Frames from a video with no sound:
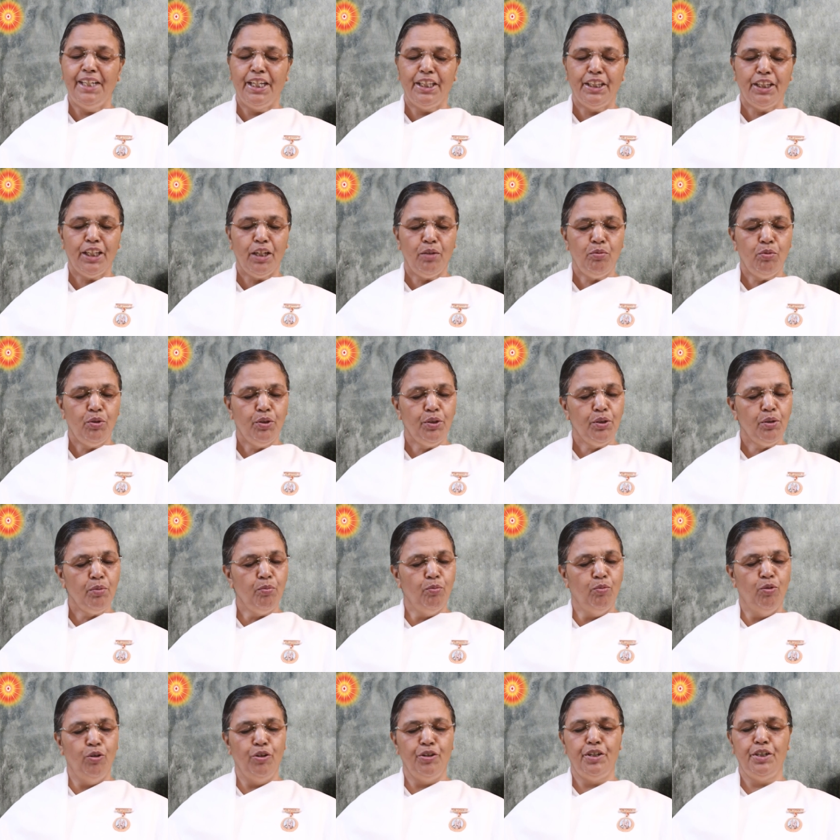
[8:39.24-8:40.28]
என்ன ஒரு
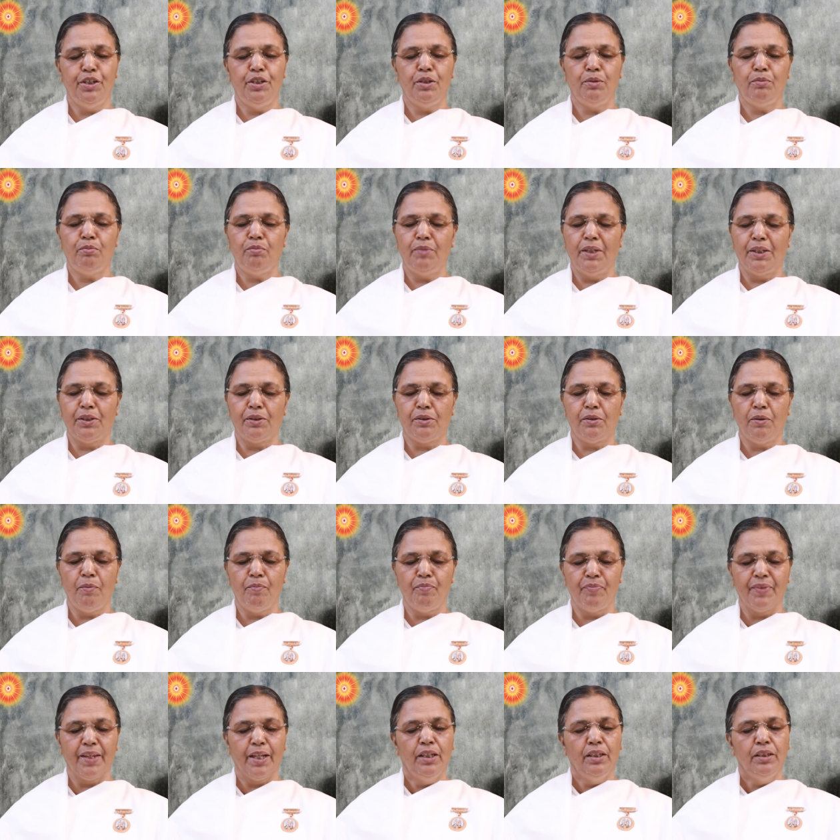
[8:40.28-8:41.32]
மொழியும்
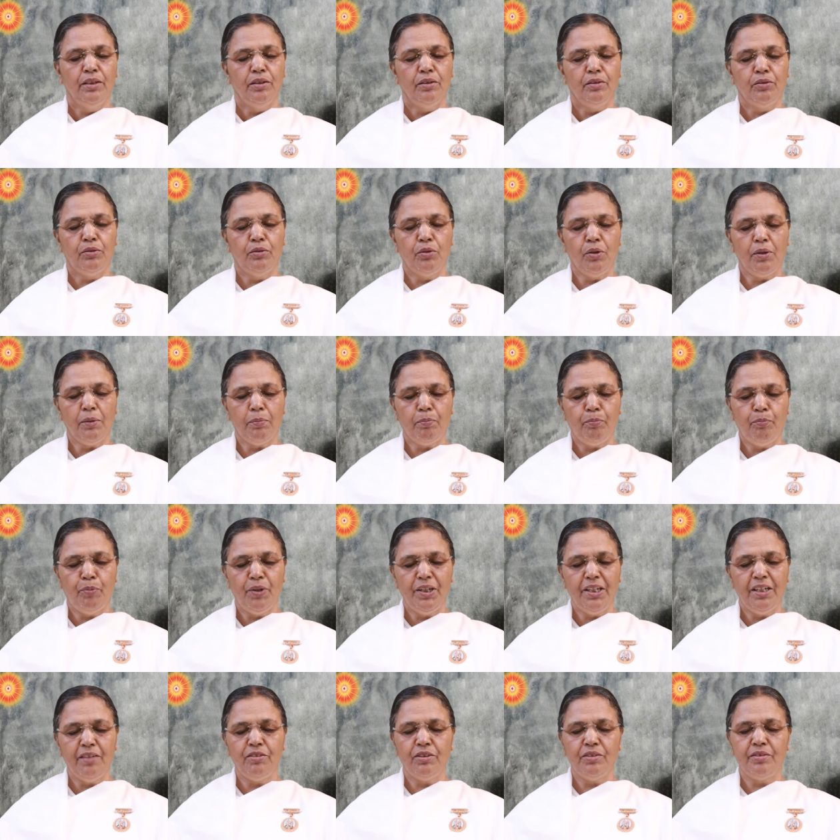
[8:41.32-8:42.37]
மற்றும்
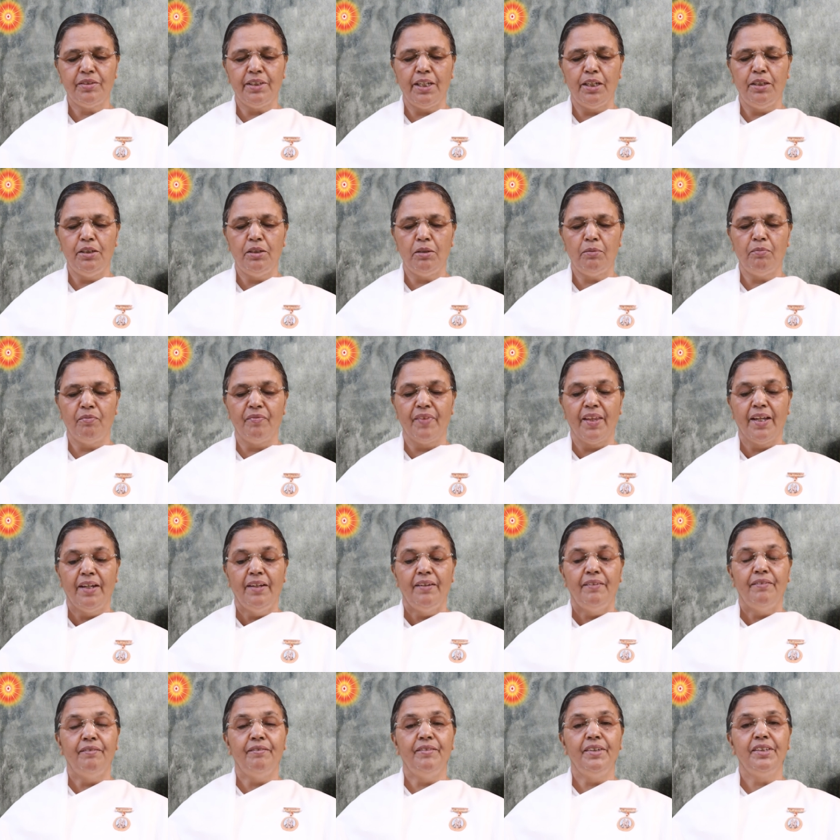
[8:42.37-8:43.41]
சொற்பொழிவு செய்யும்
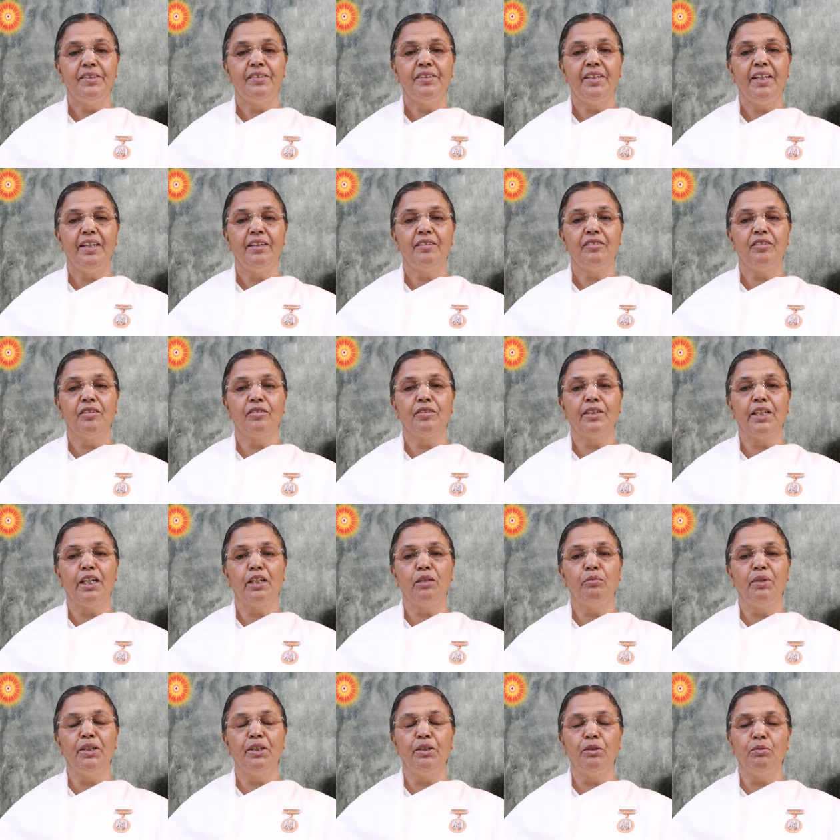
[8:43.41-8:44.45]

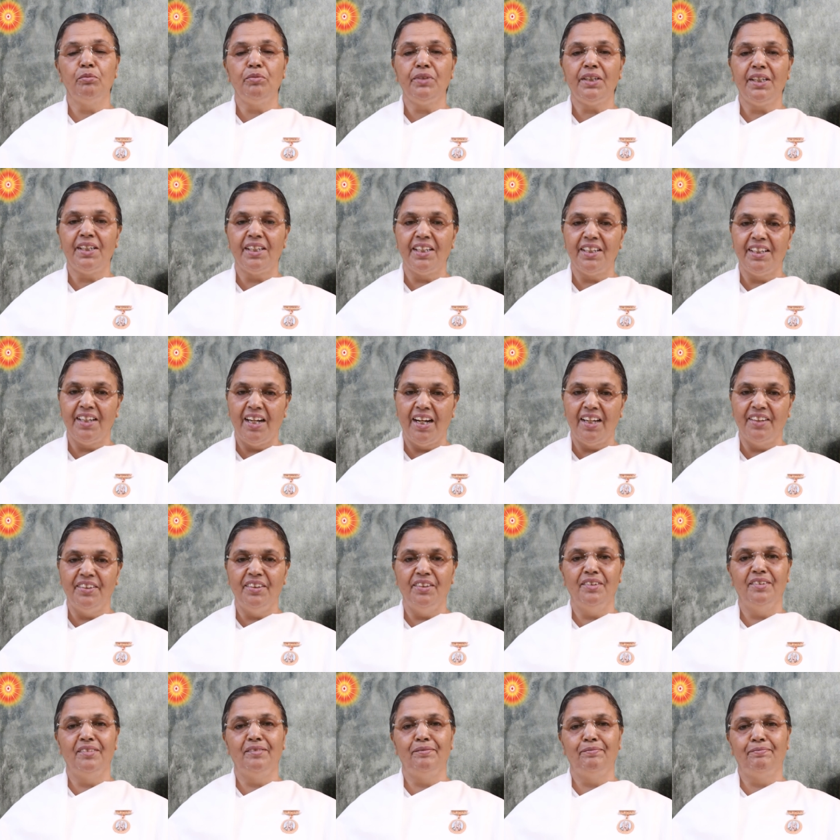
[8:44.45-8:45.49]
விசேஷத்தன்மையும்
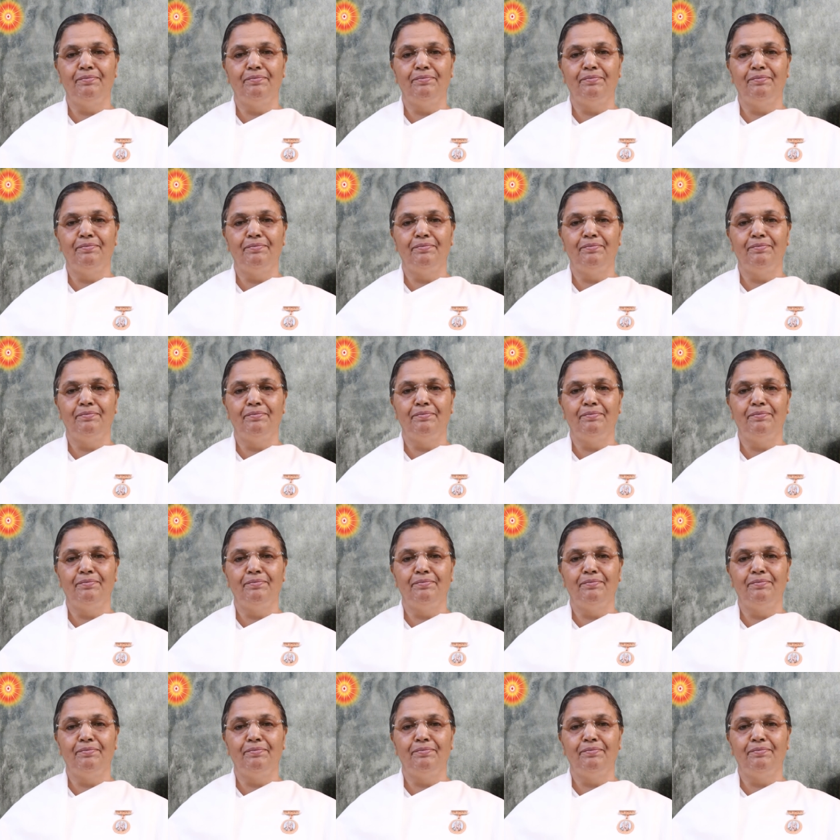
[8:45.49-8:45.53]
கிடையாது